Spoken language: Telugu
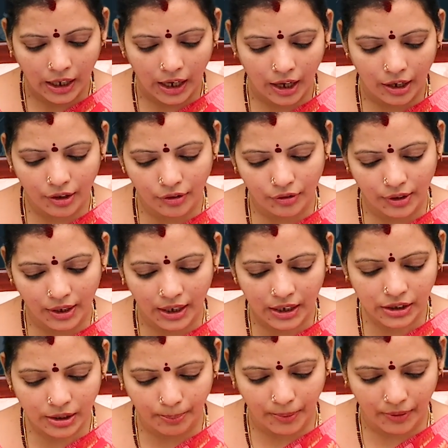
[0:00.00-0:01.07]
కారకుడుగా
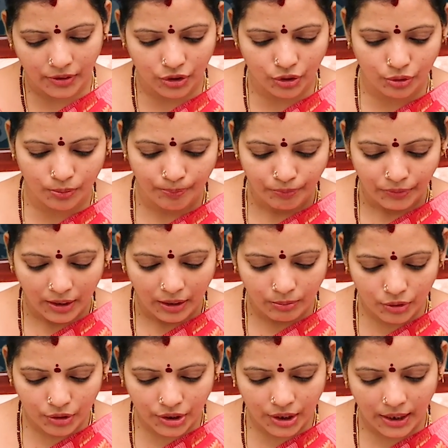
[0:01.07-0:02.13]
చెప్పవచ్చు
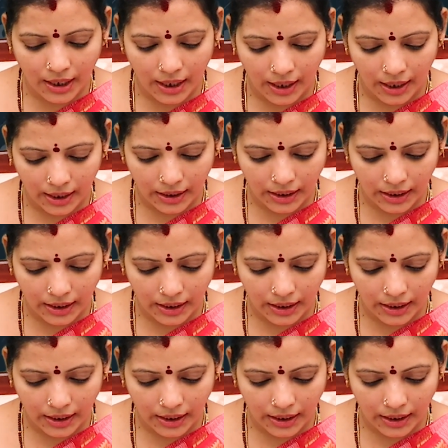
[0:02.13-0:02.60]
ముఖ్యంగా